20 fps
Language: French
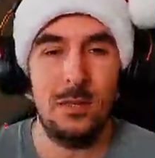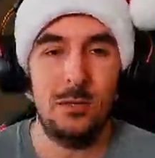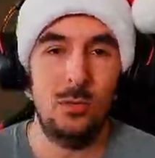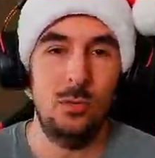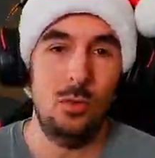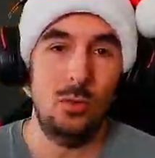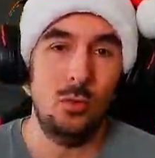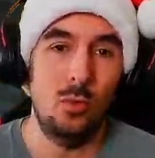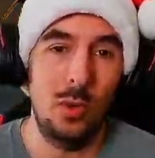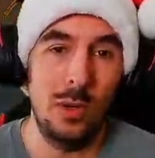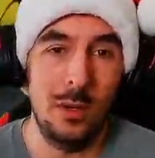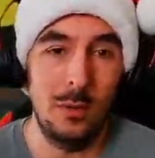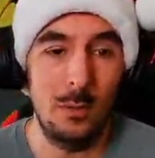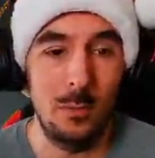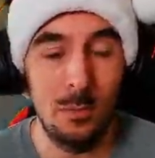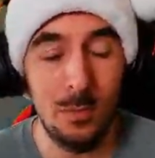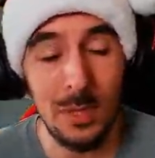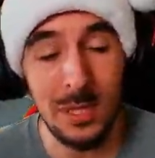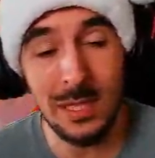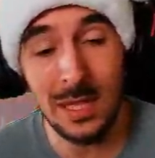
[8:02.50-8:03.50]
sur quoi
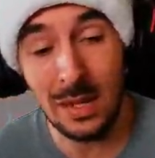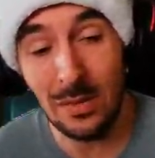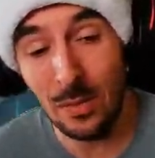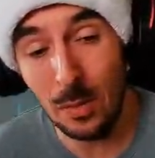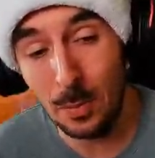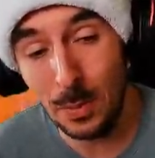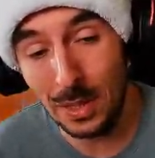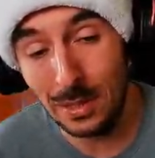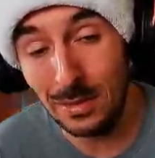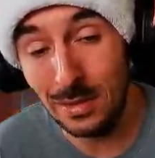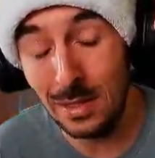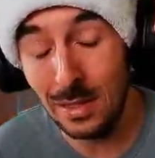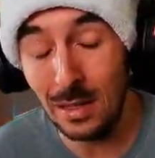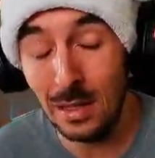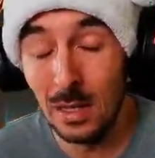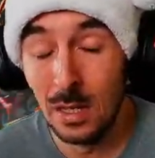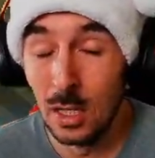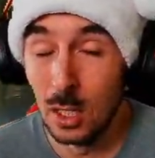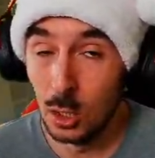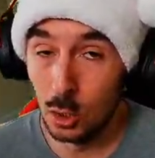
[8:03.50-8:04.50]
Blizzard va partir.
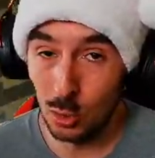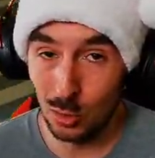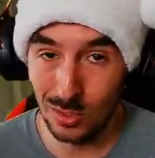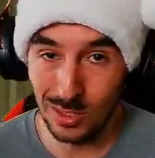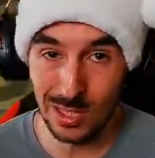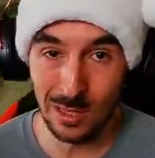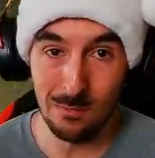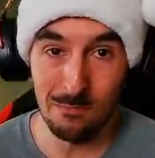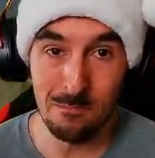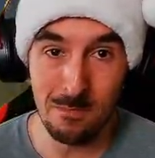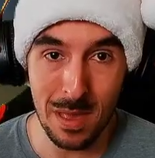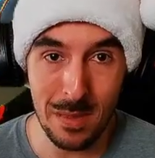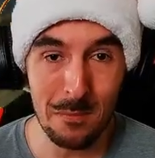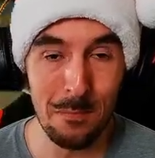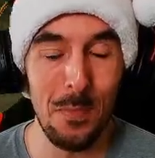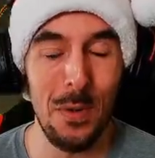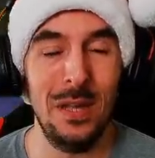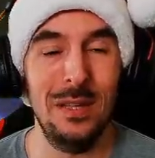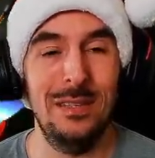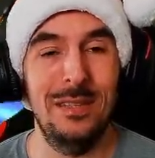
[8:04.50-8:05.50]
Je ne sais même
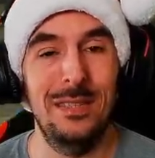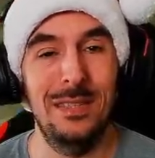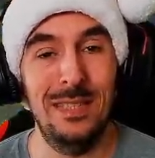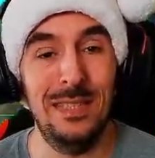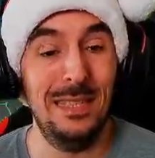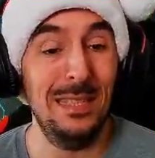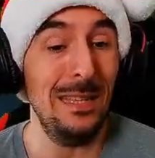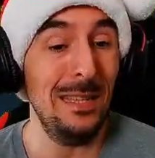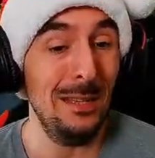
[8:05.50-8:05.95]
pas si